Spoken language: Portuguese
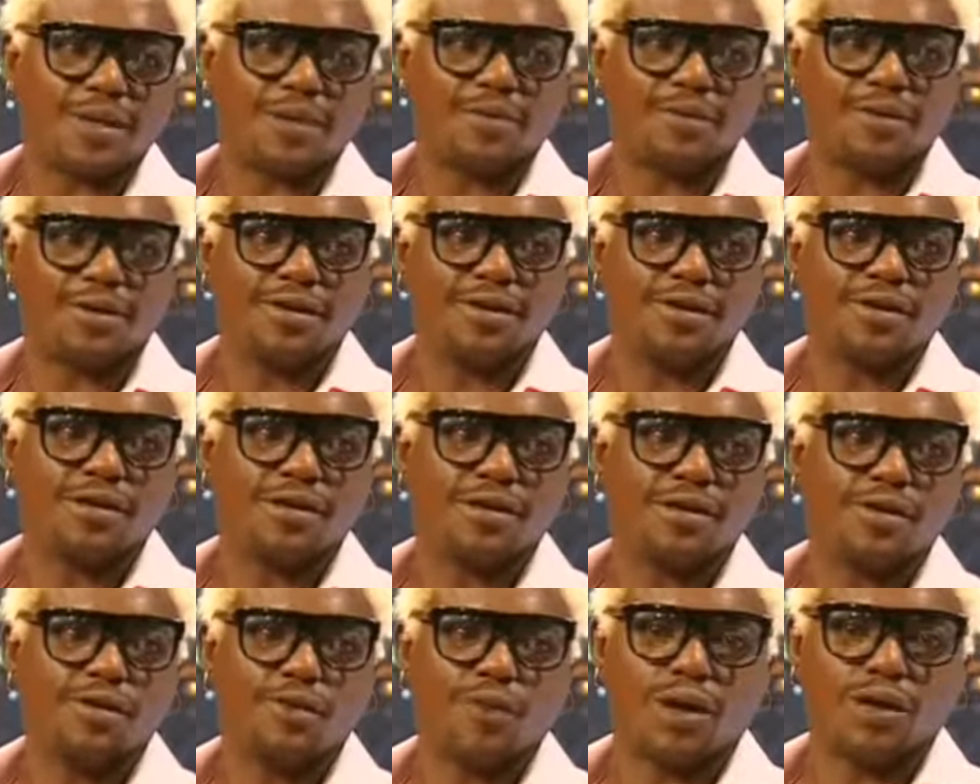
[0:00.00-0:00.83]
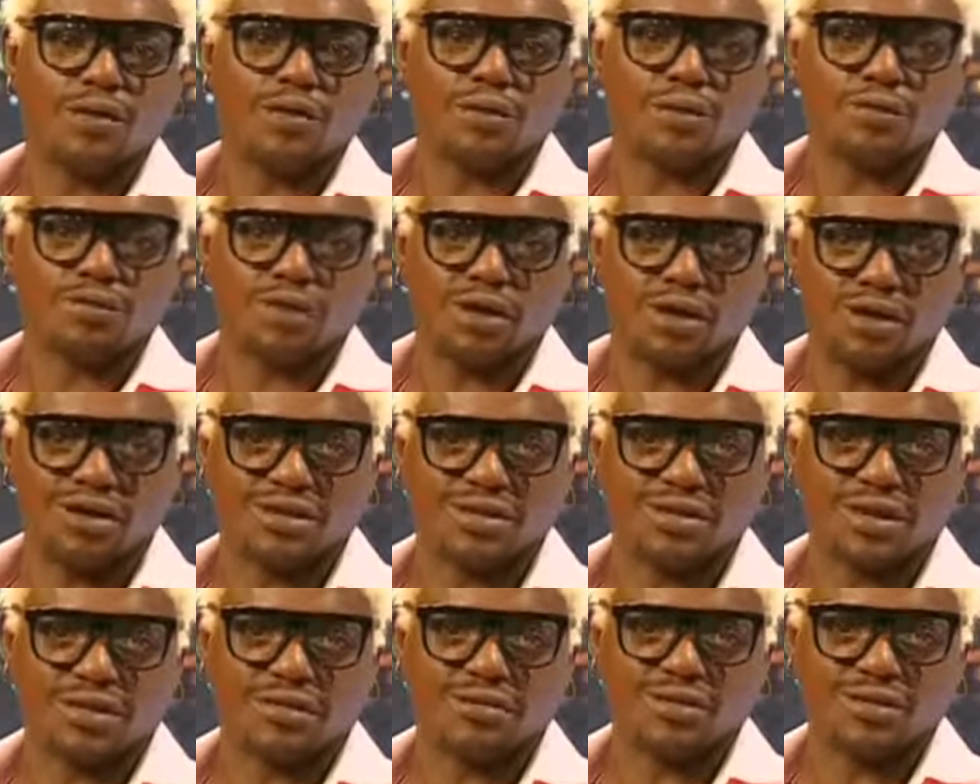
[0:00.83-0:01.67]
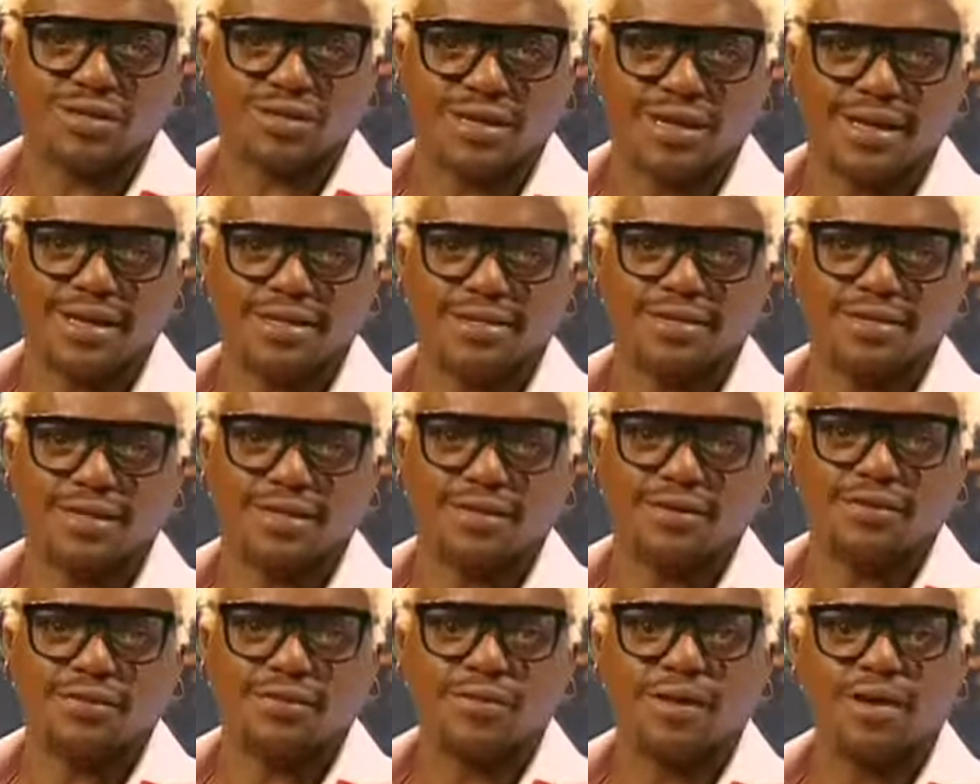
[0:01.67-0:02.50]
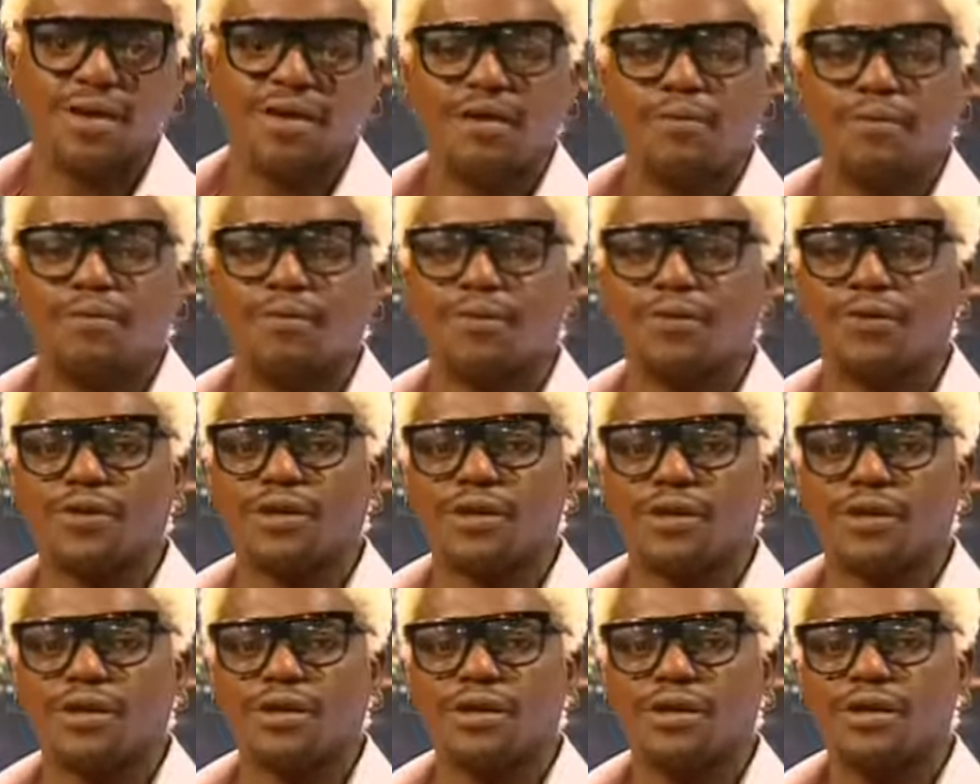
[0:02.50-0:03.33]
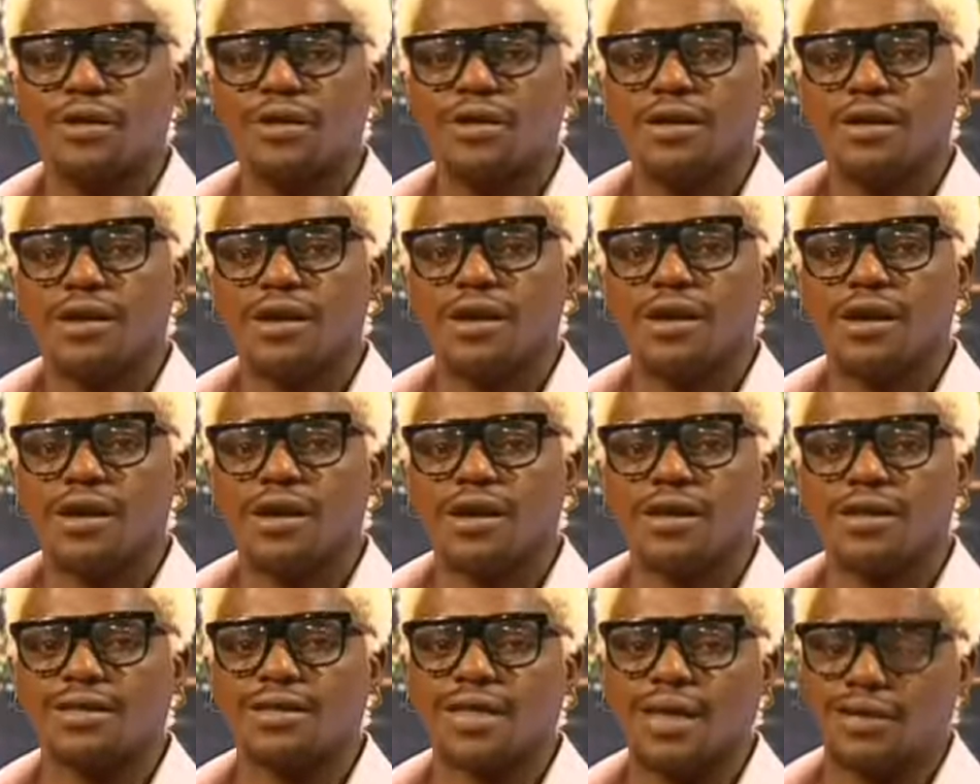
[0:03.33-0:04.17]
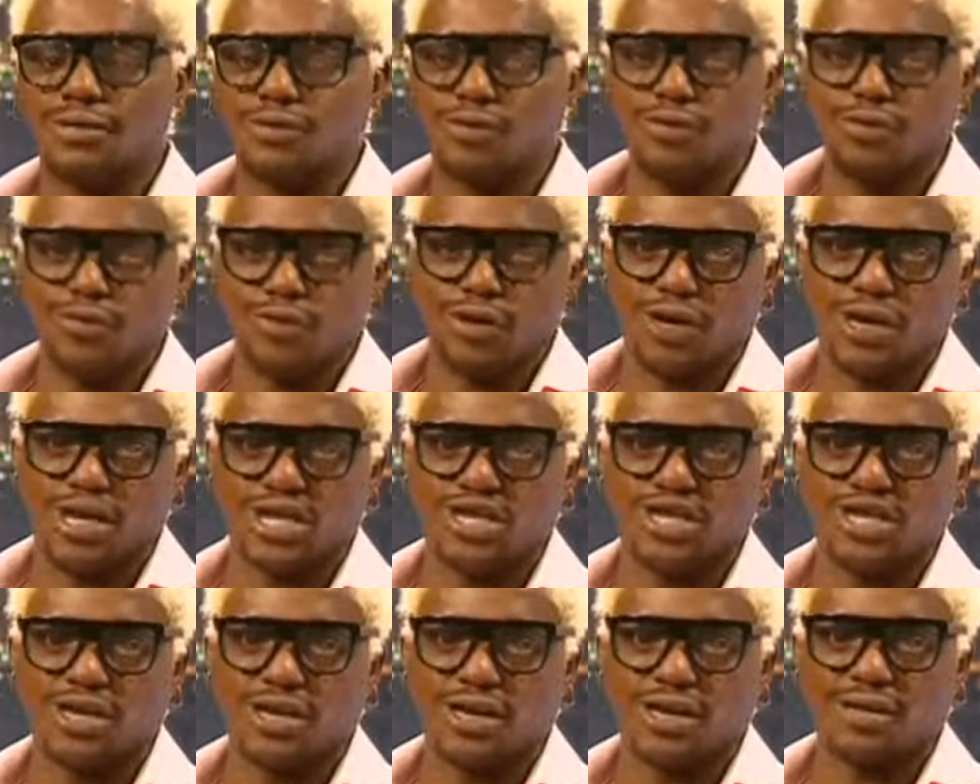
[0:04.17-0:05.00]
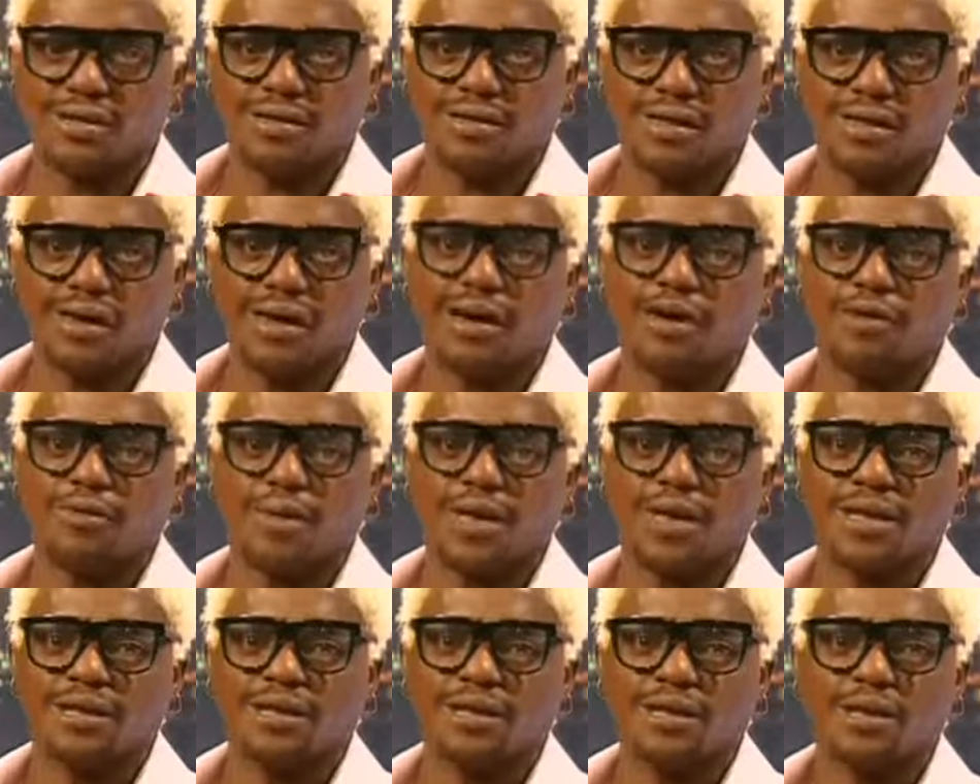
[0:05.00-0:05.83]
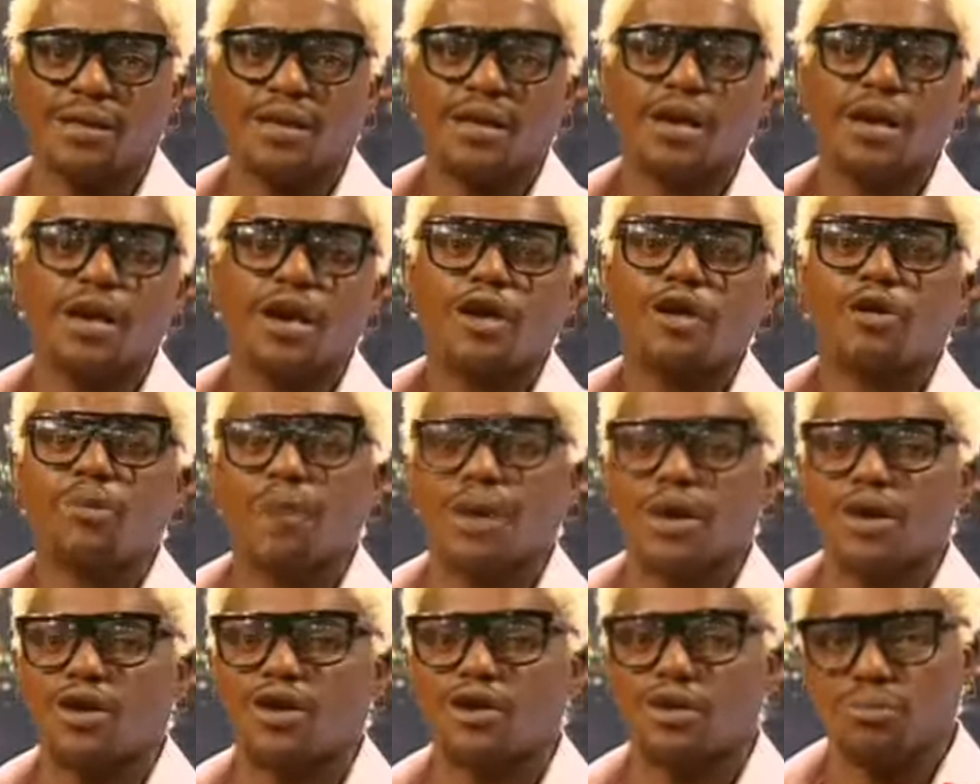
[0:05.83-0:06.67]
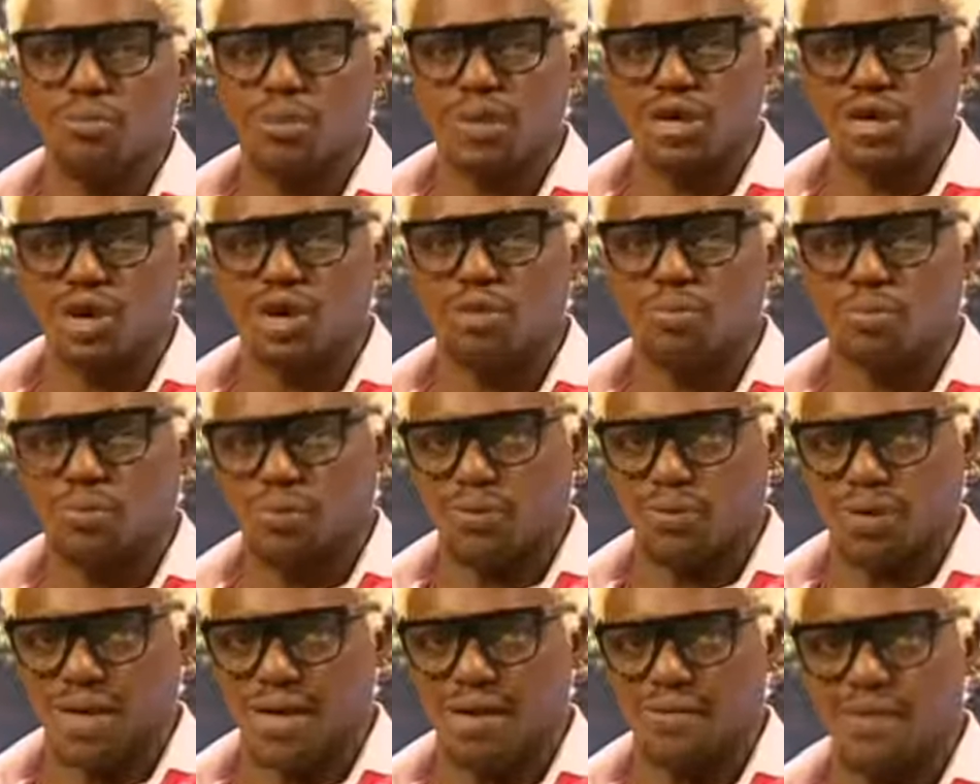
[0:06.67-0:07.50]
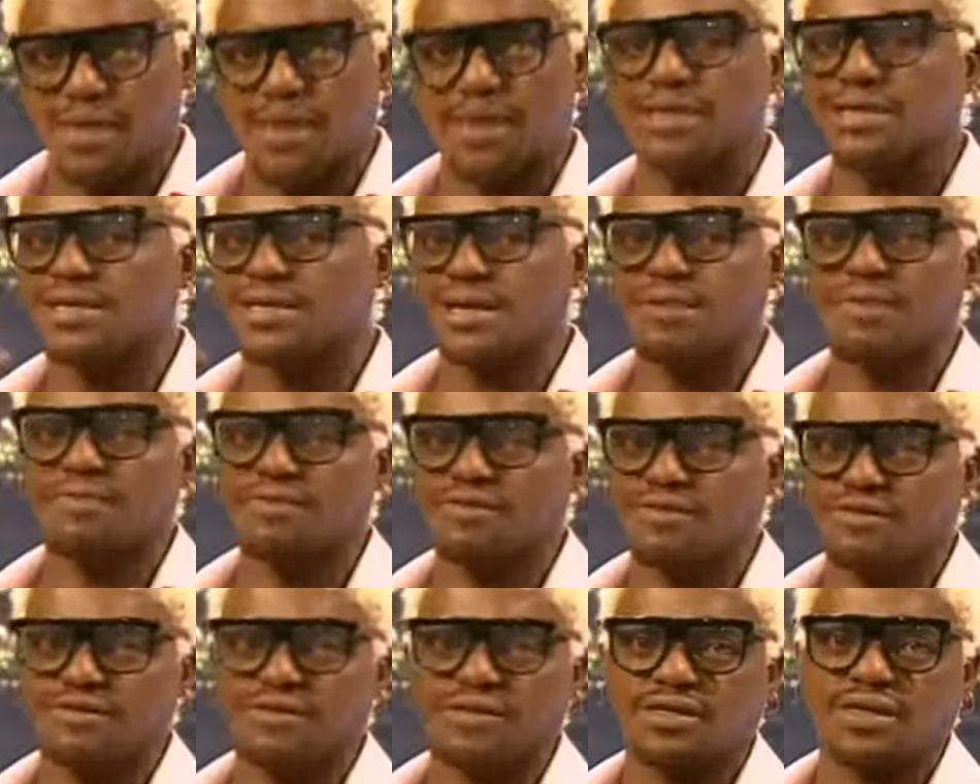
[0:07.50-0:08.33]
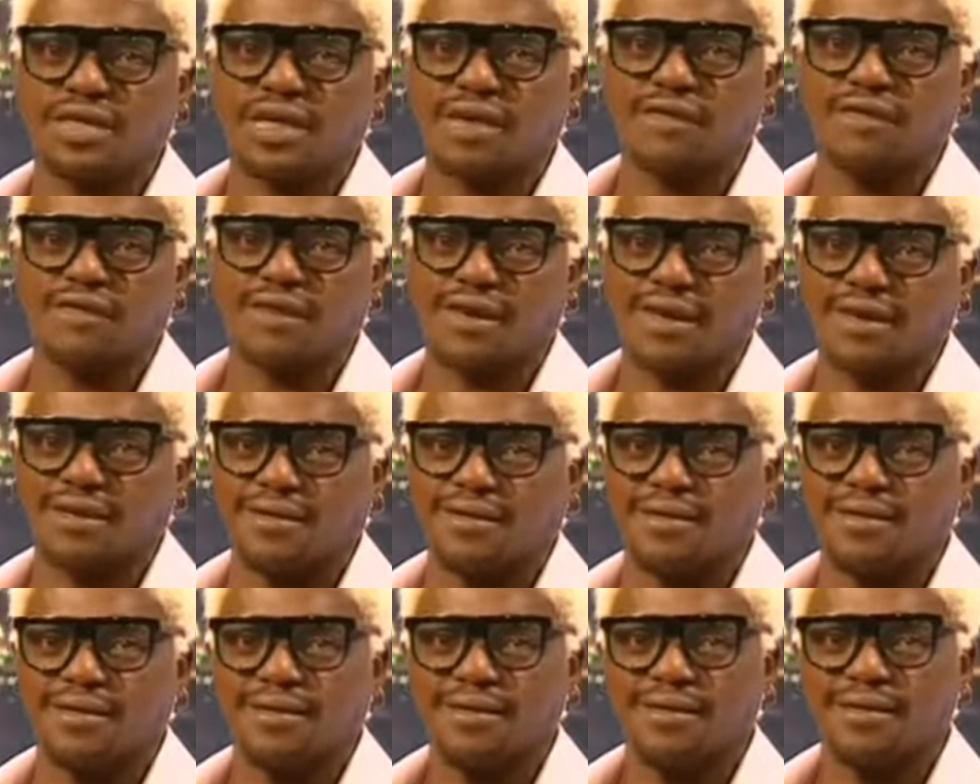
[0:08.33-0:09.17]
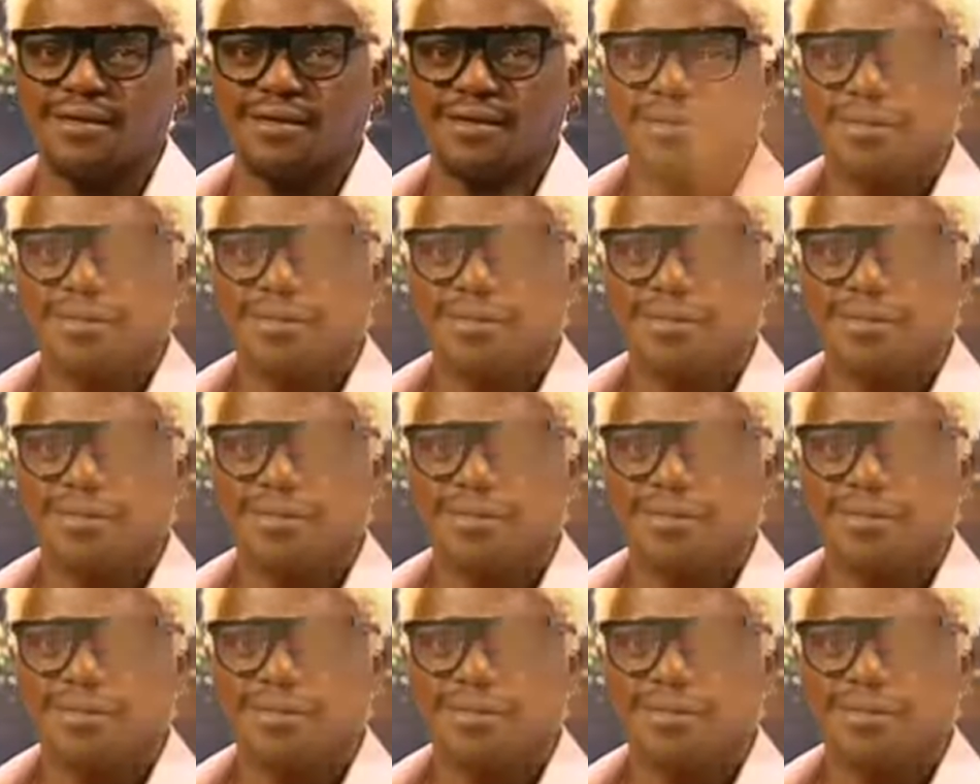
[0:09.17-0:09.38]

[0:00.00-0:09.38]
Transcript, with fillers: para mim e quanto eu tenho essa consideração, porque é, estando no Horas Quente, realmente é o maior e melhor programa que sempre teve quente.